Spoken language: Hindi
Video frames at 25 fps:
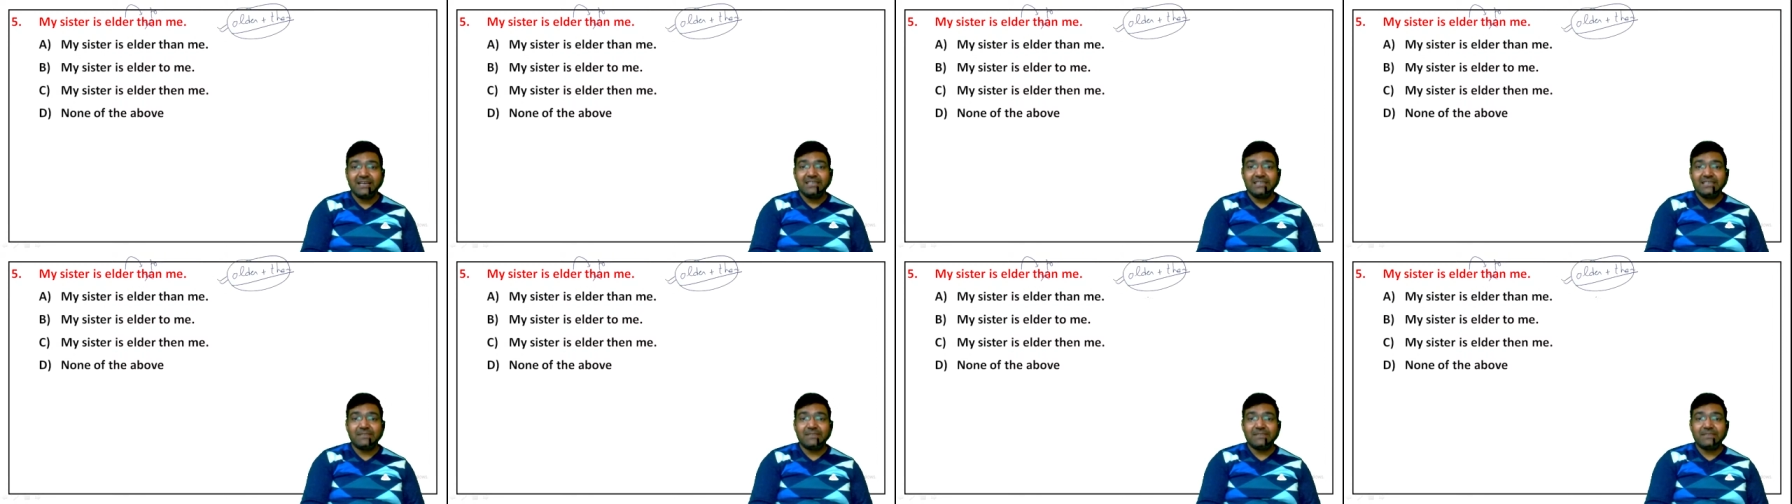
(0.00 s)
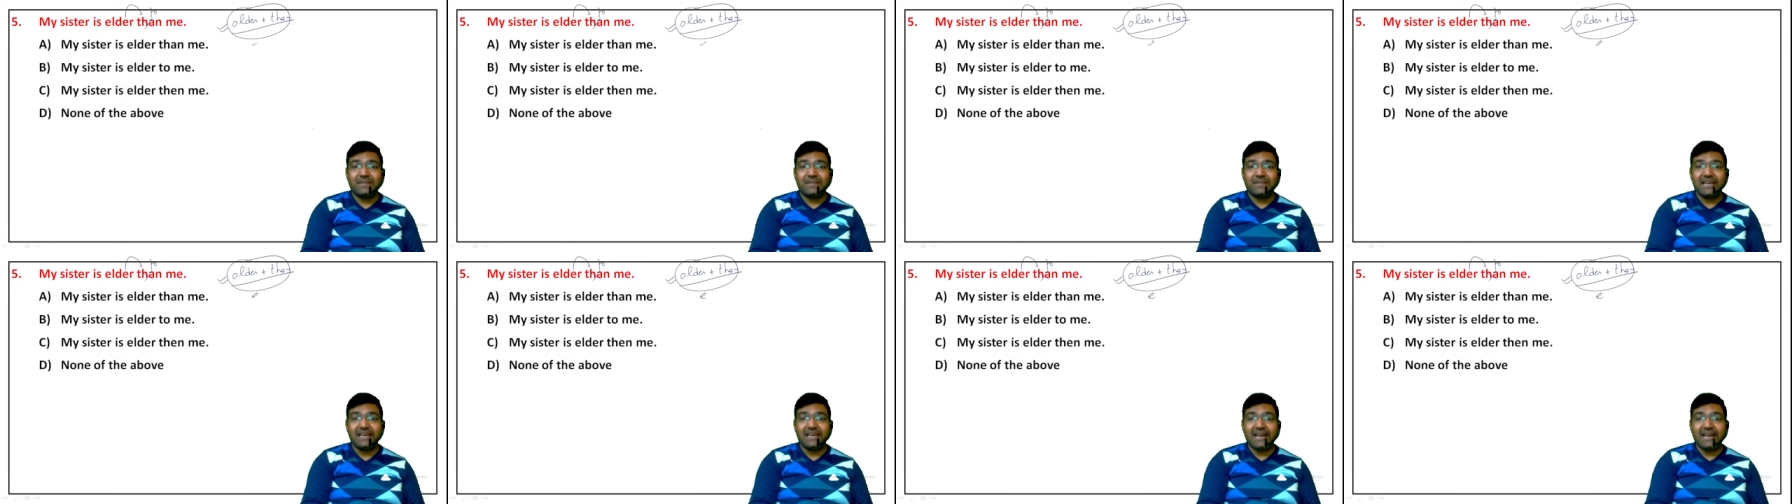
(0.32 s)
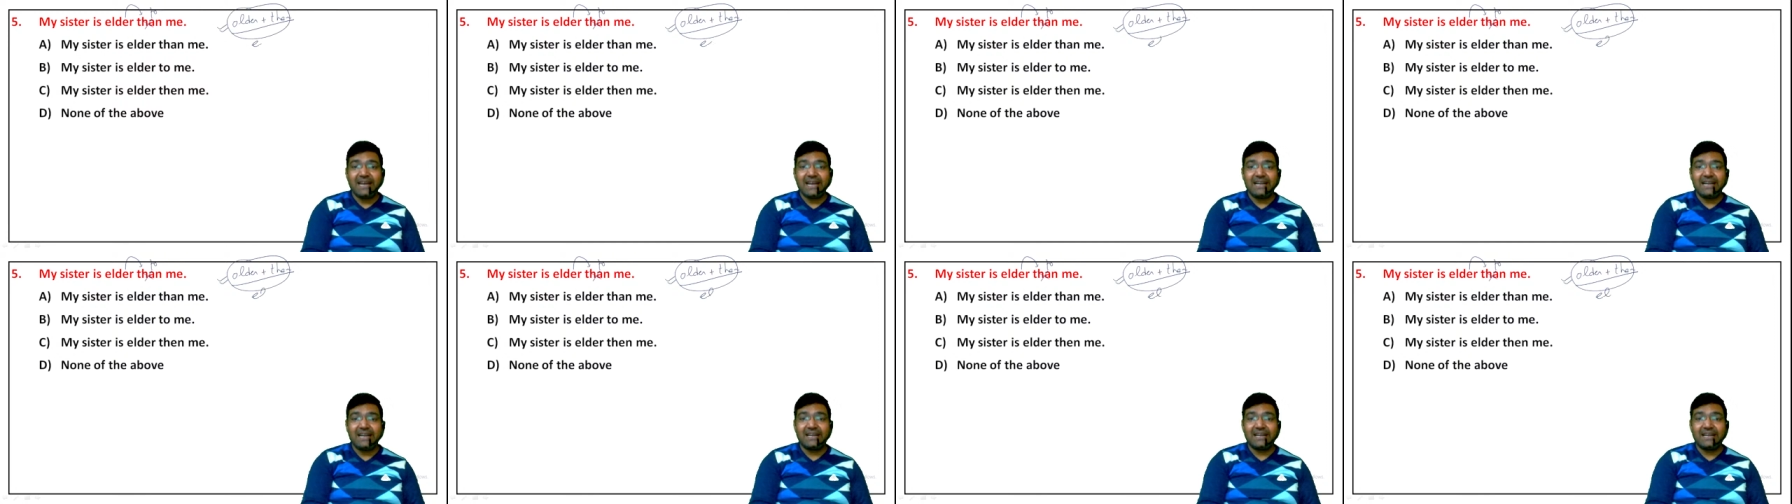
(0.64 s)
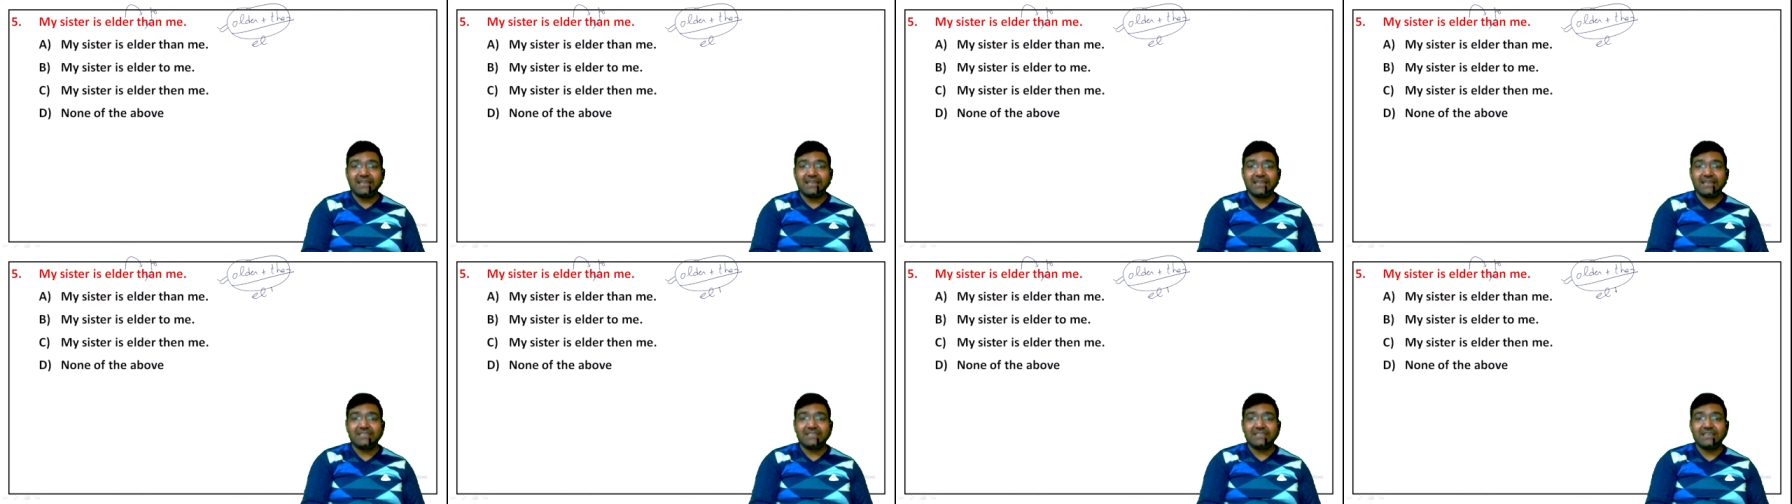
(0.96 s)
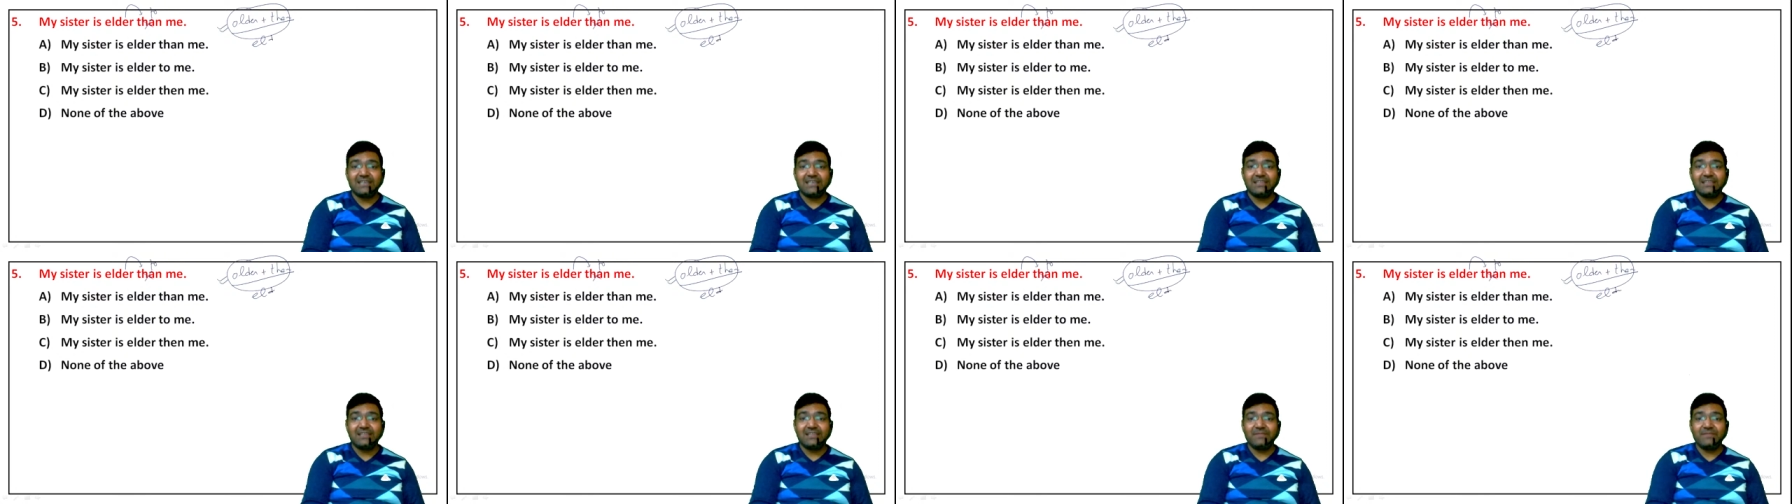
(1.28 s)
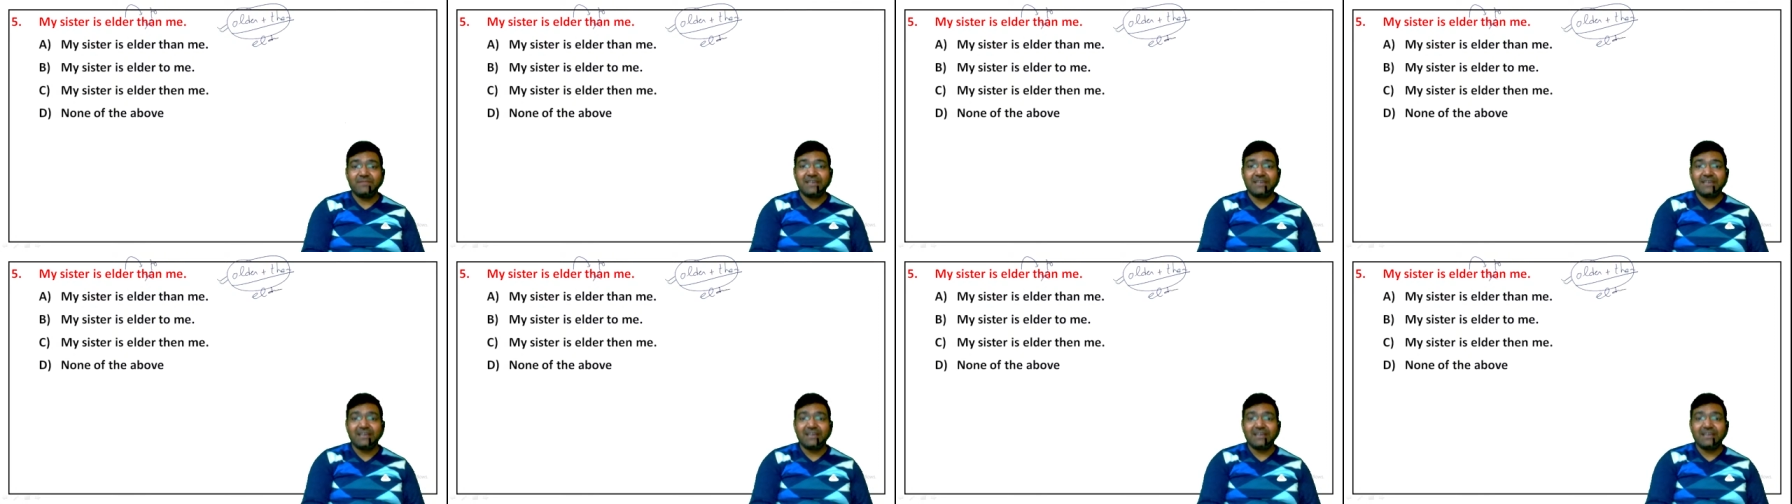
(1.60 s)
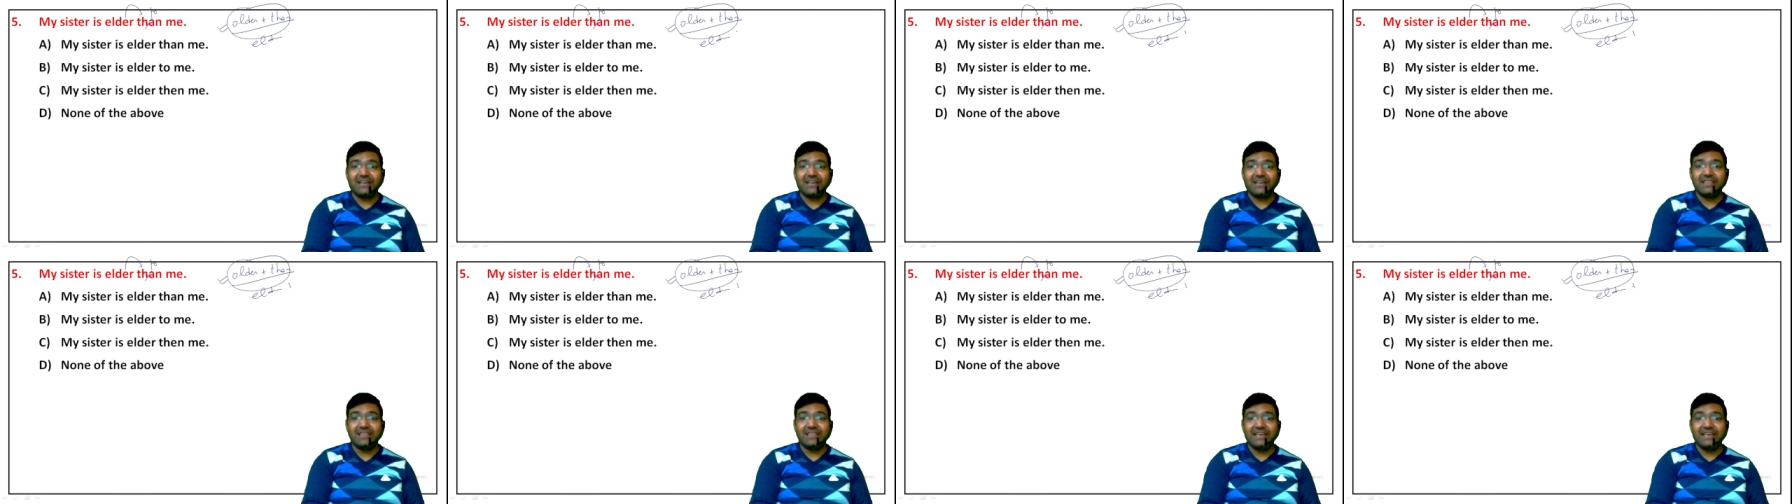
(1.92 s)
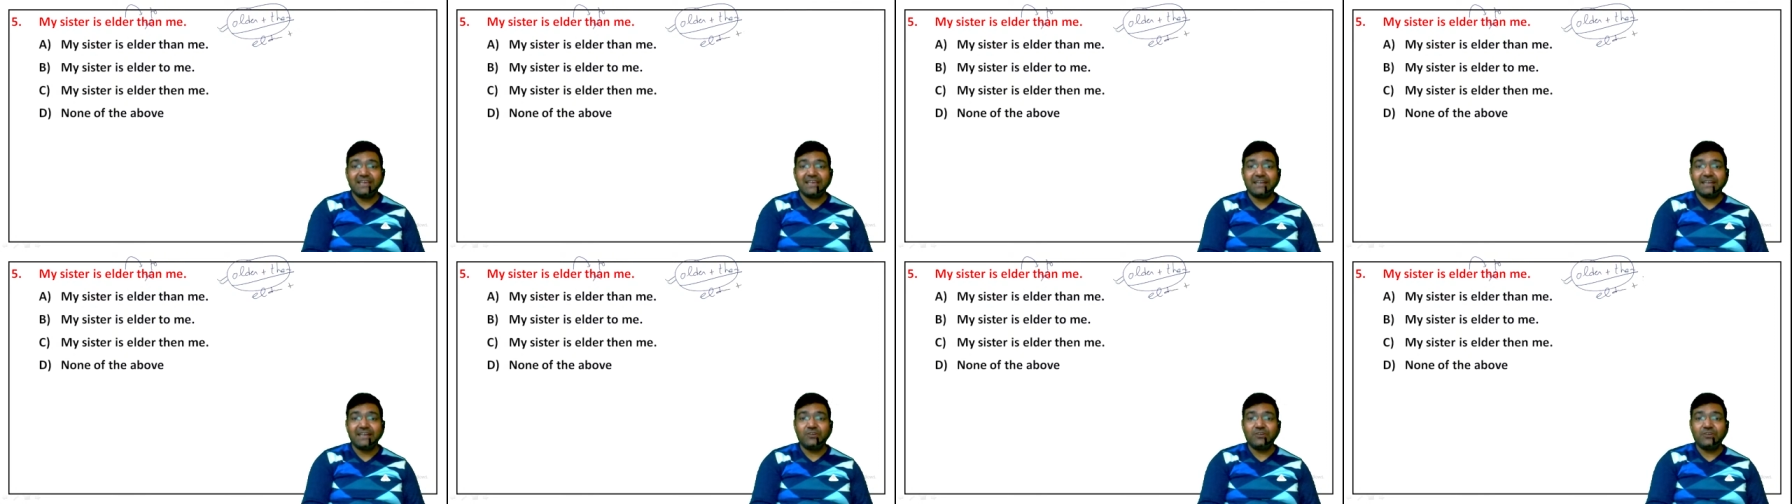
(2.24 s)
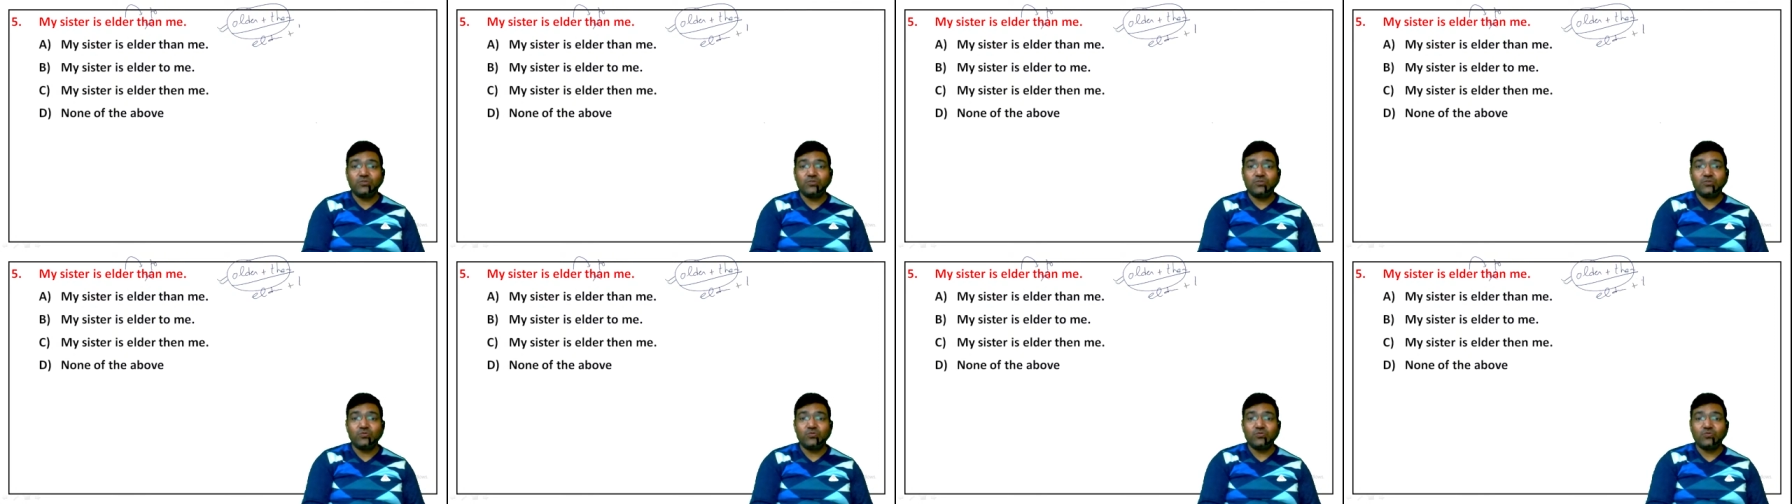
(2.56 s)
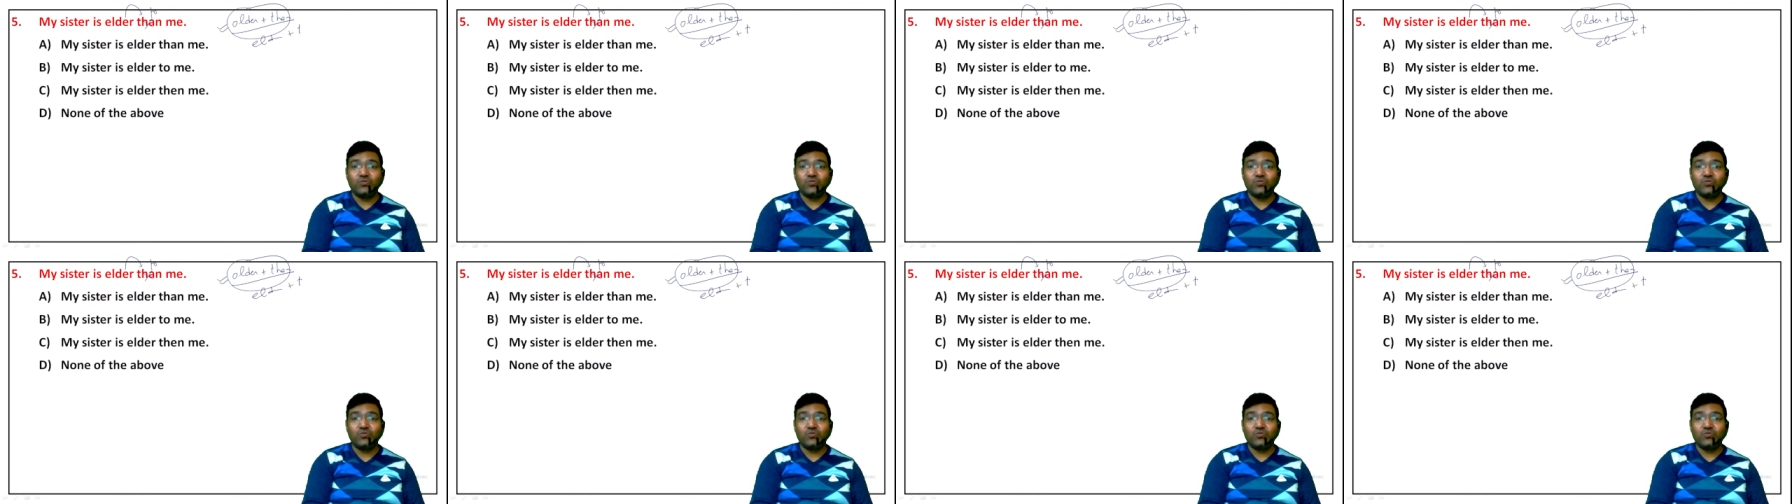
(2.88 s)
जबकि एल्डर के साथ हम क्या लगाते हैं टू